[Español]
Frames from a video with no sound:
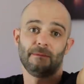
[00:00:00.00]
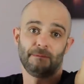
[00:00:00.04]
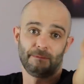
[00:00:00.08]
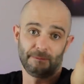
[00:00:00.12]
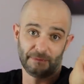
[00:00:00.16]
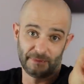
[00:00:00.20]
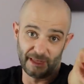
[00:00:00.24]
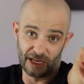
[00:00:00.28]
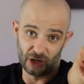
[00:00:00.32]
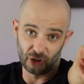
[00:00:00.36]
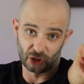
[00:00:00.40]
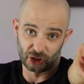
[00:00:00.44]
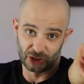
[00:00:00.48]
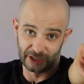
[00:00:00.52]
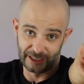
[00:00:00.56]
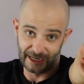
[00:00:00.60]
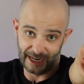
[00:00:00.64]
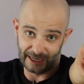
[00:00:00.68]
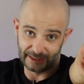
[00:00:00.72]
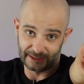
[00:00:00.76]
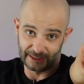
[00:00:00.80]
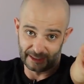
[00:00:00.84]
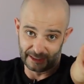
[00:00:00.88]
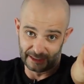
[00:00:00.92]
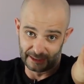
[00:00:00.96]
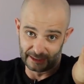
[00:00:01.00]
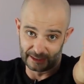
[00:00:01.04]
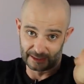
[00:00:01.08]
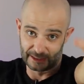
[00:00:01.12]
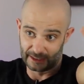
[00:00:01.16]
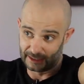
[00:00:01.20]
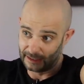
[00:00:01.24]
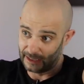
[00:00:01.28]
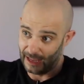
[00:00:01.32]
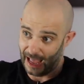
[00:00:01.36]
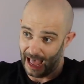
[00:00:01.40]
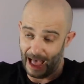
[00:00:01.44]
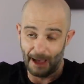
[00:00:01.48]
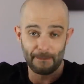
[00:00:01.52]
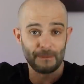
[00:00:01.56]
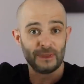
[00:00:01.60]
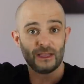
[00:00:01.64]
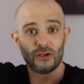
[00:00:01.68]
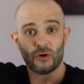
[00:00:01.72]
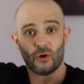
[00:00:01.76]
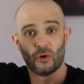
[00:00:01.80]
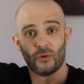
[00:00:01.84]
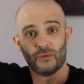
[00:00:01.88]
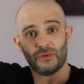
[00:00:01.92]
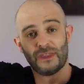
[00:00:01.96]
de los natis,
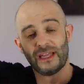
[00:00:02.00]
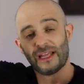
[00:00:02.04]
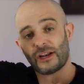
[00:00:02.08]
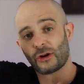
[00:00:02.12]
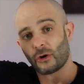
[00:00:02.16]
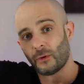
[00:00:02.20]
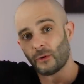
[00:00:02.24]
amigo de